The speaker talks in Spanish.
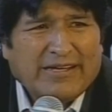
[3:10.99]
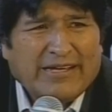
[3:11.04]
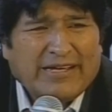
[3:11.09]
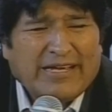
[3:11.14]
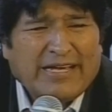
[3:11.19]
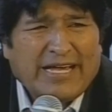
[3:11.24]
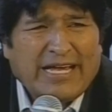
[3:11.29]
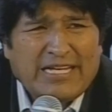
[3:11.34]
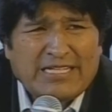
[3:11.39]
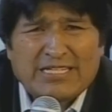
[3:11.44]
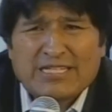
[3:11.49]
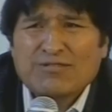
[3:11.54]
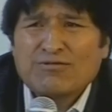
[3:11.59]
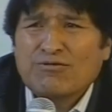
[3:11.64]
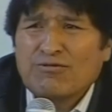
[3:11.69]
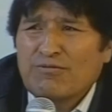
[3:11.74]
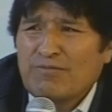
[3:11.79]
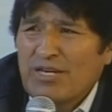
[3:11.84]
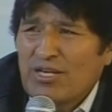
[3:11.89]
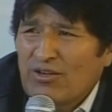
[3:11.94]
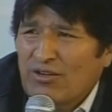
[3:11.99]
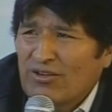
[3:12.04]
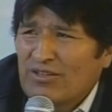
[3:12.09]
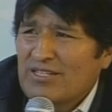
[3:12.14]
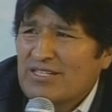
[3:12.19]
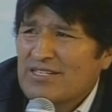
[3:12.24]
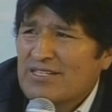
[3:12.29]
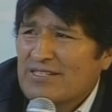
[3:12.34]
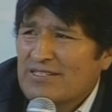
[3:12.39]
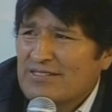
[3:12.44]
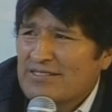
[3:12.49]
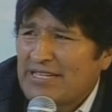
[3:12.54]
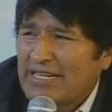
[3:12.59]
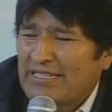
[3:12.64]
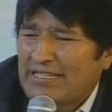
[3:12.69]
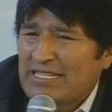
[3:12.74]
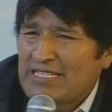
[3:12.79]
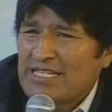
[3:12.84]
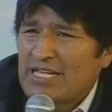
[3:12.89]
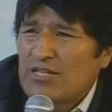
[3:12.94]
Ese es un millón
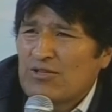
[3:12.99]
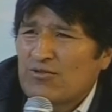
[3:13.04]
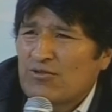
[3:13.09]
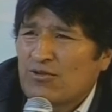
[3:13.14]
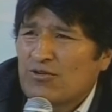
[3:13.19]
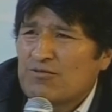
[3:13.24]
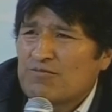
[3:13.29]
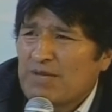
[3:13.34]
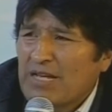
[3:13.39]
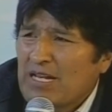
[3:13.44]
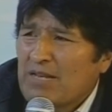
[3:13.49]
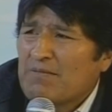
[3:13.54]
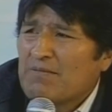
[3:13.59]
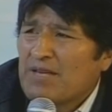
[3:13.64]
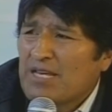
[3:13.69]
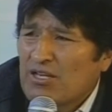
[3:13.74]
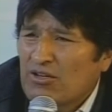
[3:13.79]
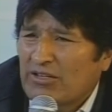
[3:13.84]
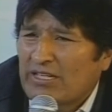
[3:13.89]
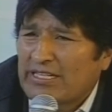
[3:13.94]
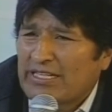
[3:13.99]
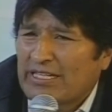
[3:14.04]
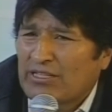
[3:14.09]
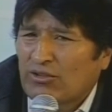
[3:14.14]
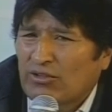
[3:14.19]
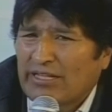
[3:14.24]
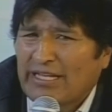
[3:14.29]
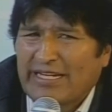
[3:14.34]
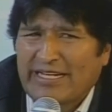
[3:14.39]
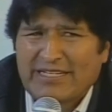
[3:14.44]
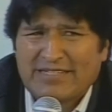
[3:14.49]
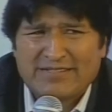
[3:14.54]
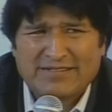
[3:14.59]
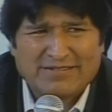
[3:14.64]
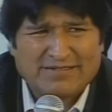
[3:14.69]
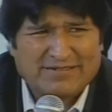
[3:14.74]
setecientos mil millones de dólares